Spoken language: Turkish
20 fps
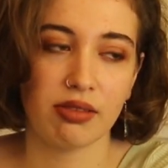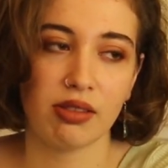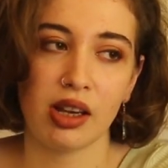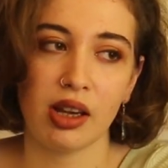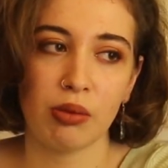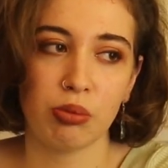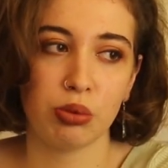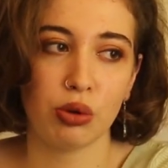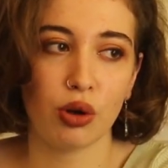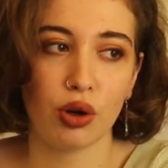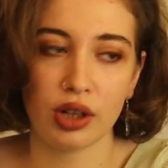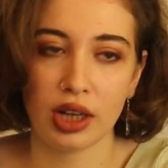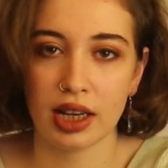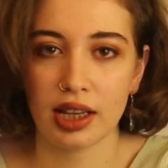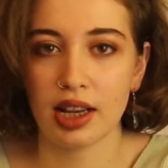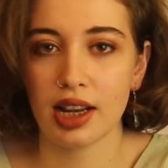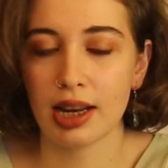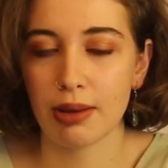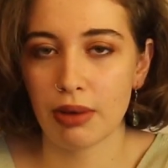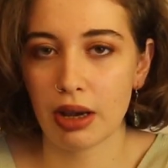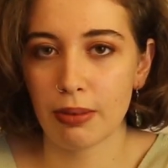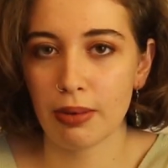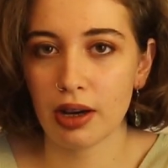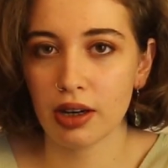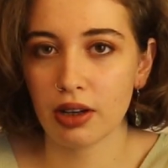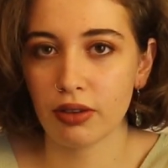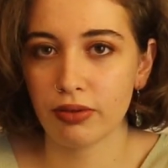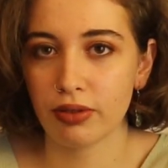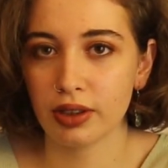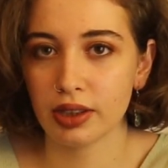Ve bu örneklerle
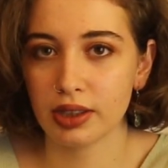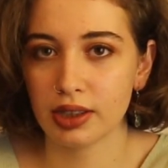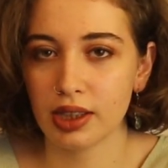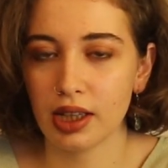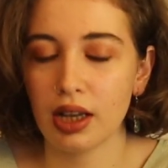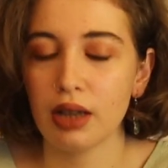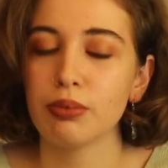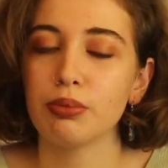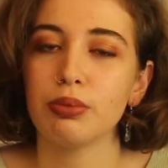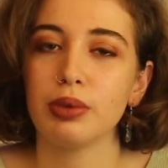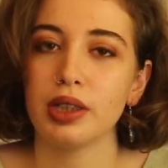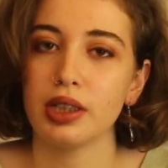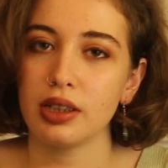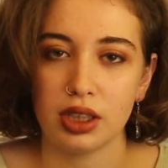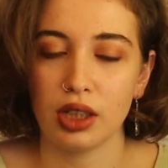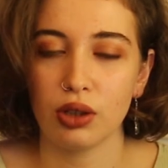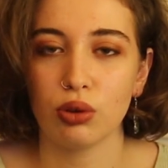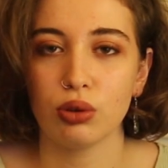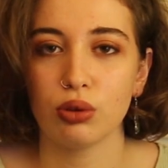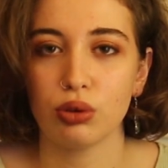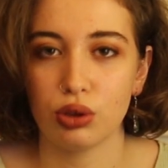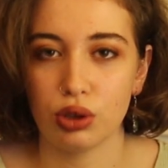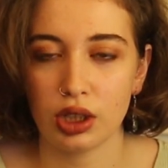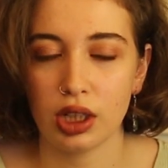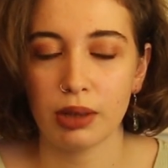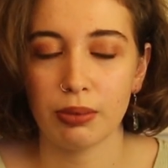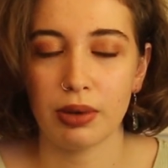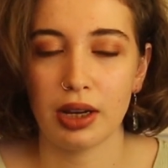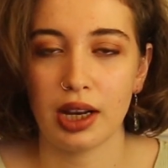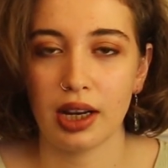beraber kafanızda bir şey
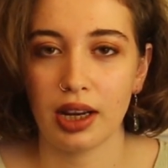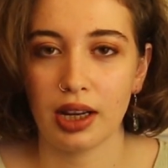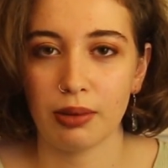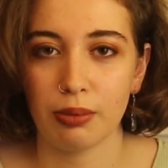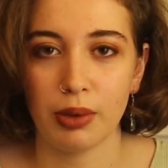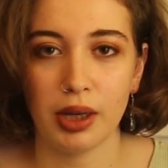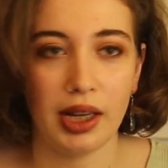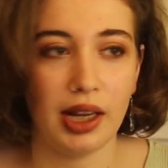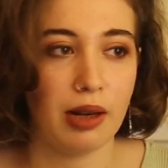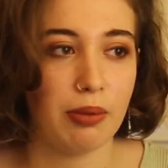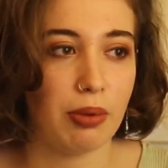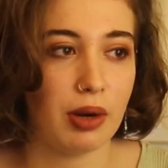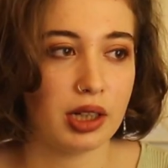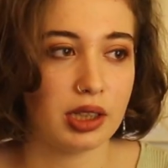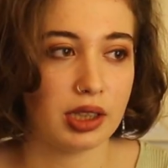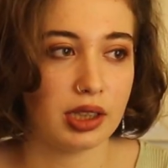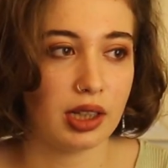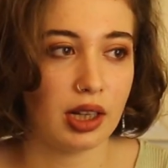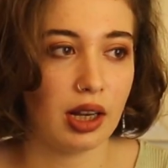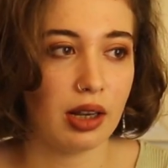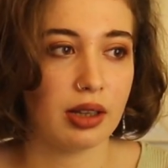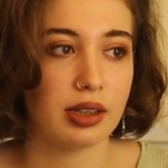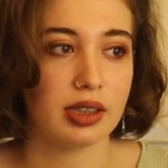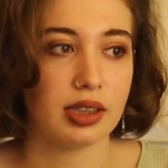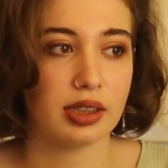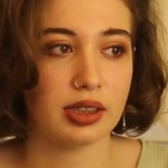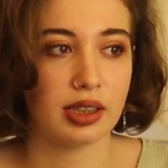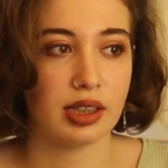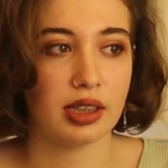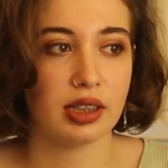oluşacak merak etmeyin. İlk başta
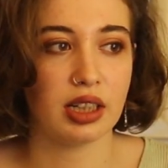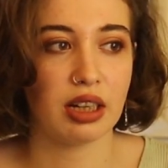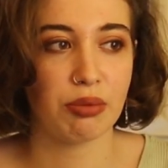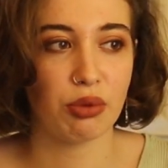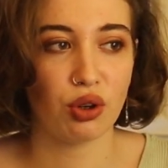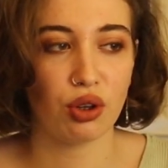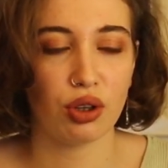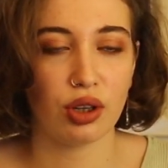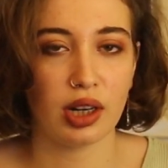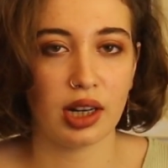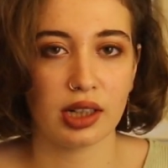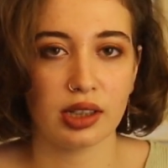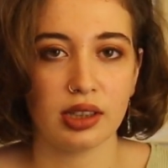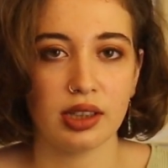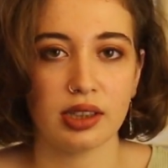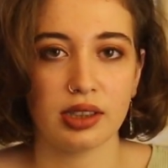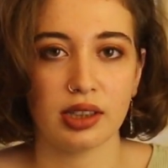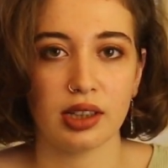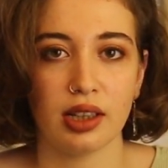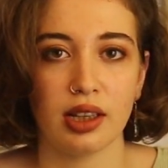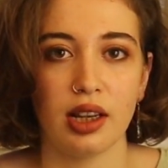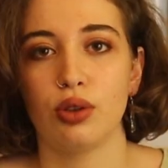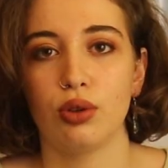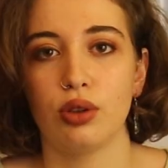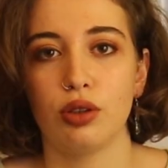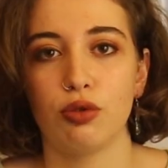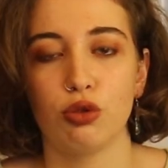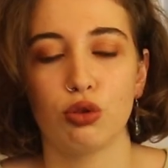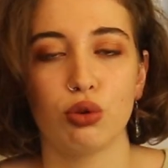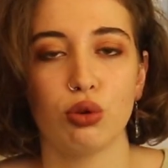size gramer olarak nasıl
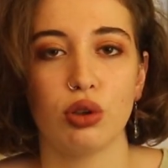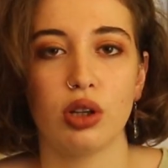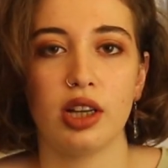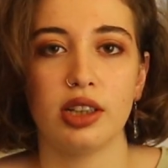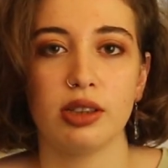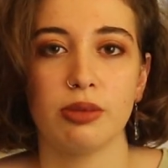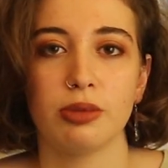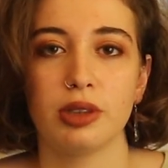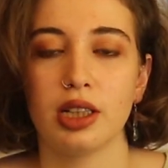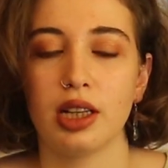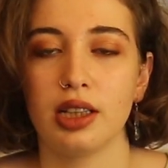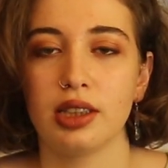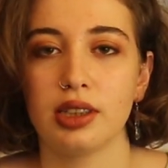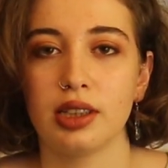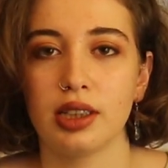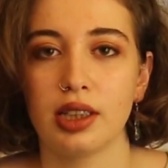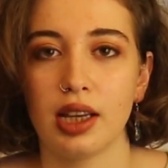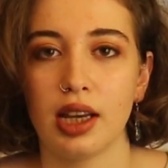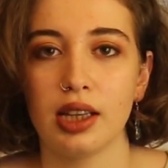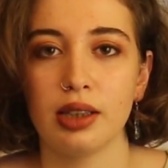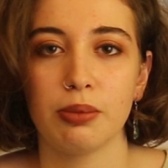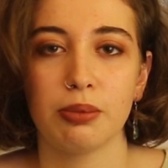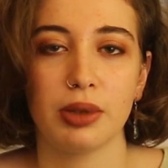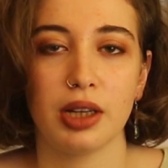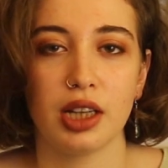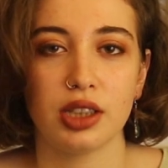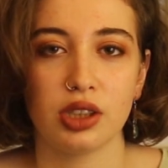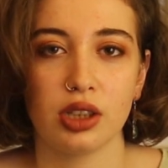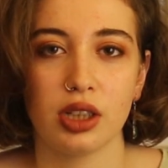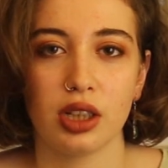derivatifi kullandığımızı anlatırken
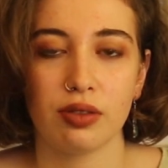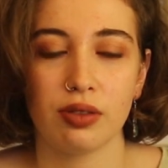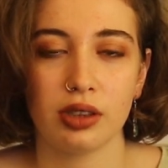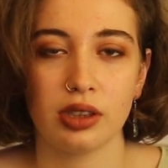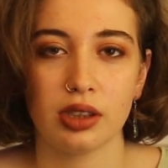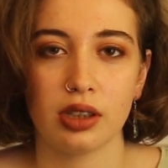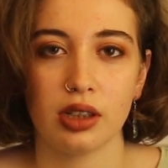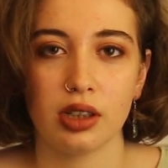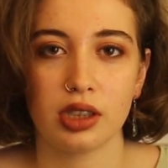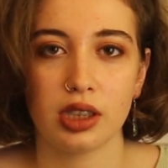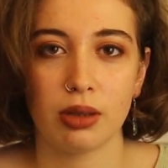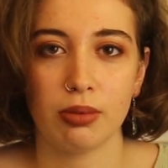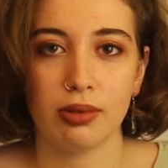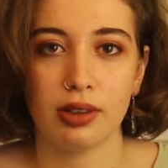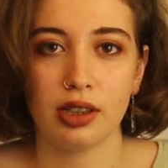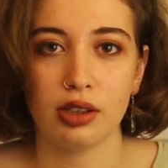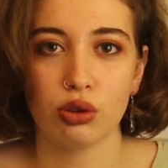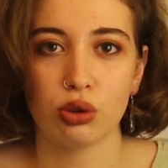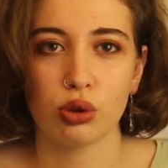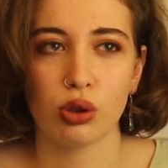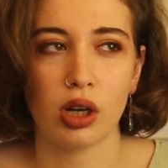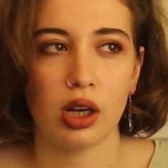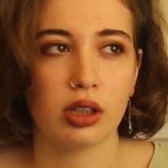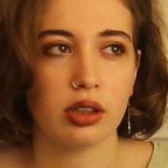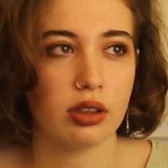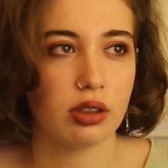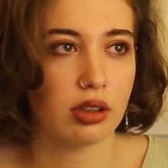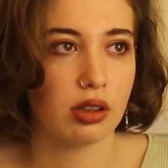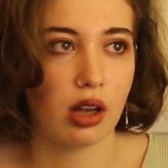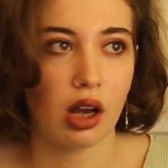birazcık kafanız karışabilir. Şu
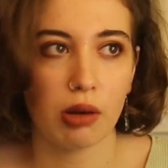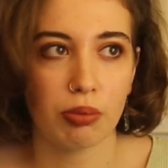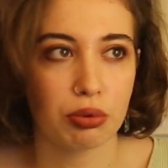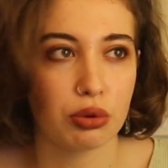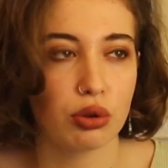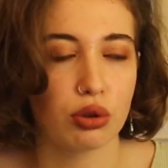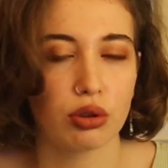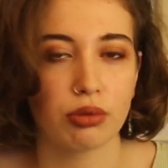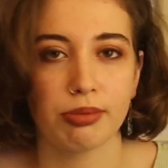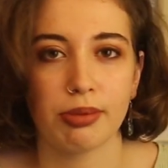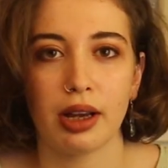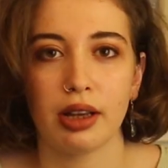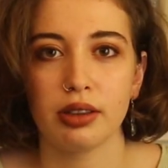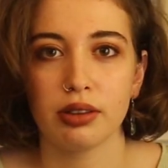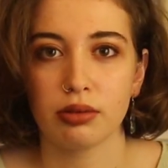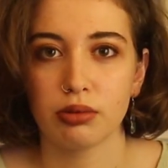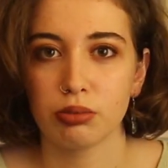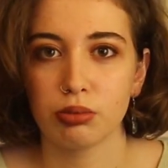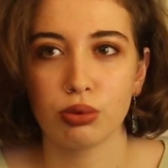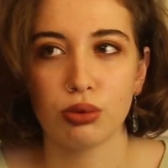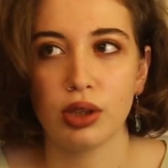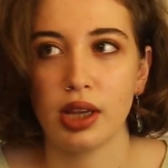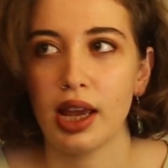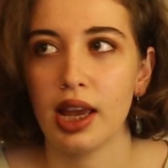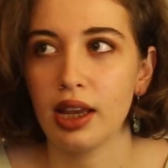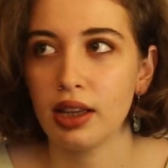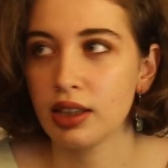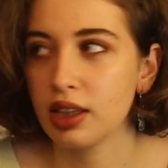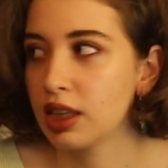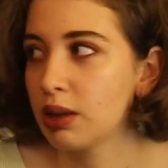an ne yapıyorum ben, bu
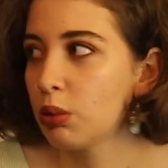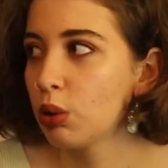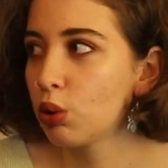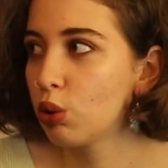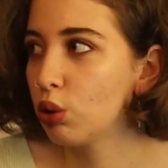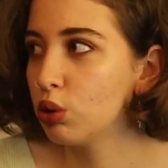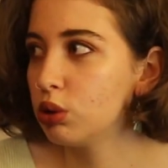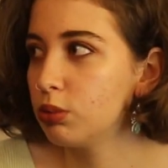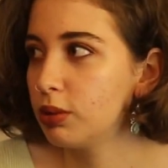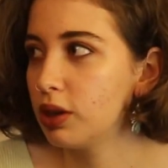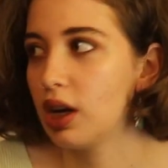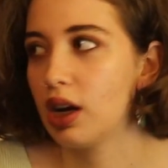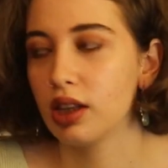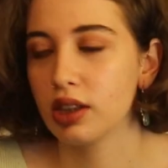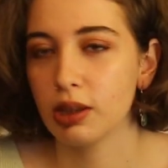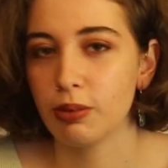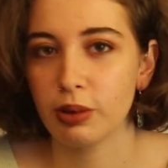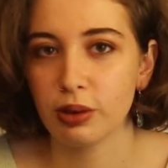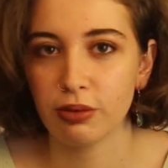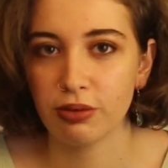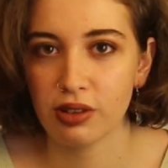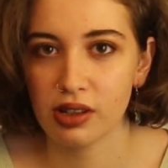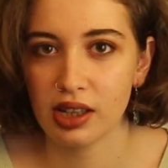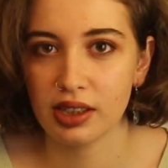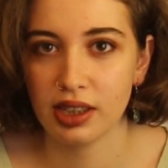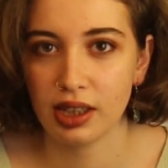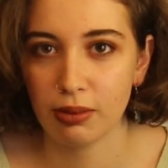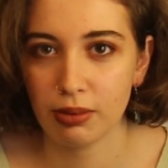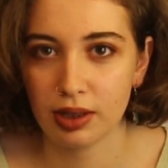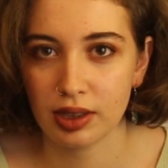ne, ne demek olduğunu bile anlamadım
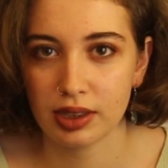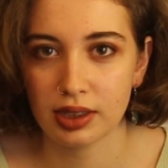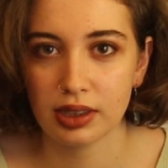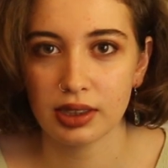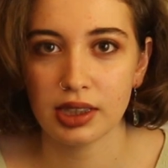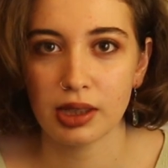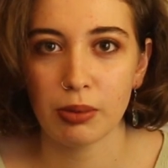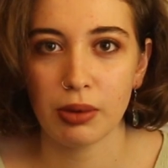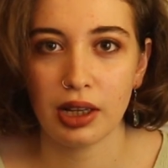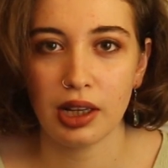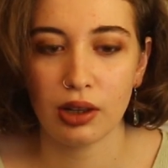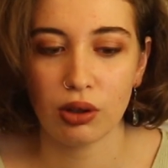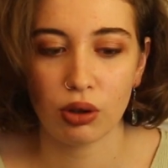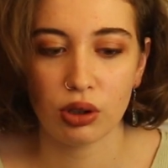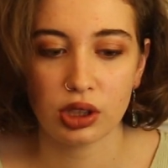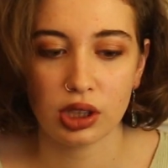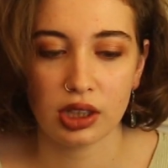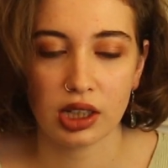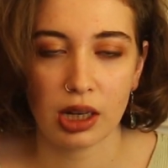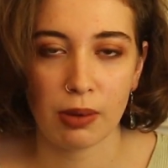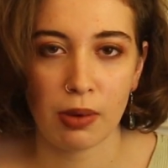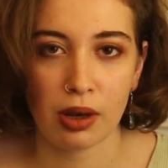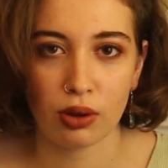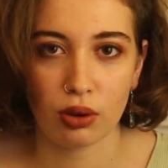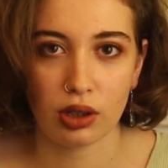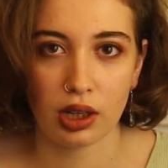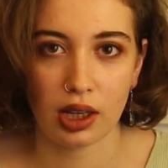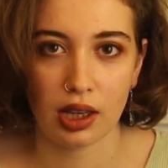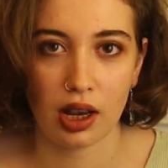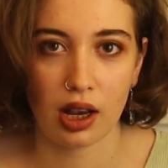falan diyebilirsiniz. Ama ilk önce gramer
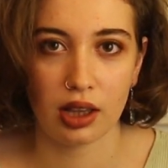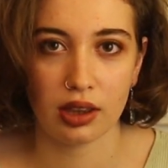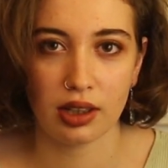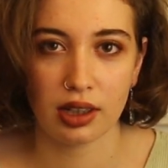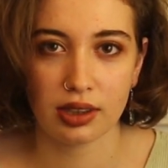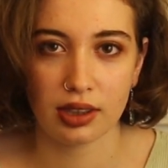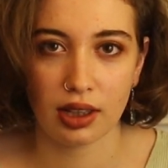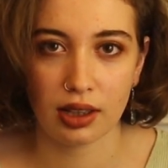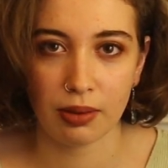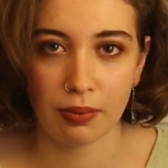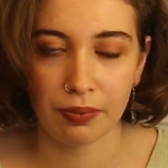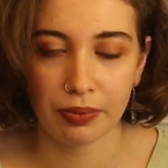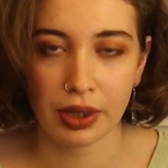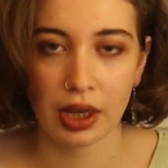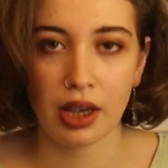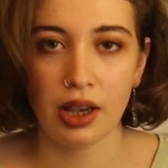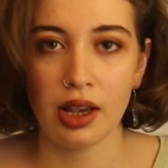olayını anlatalım.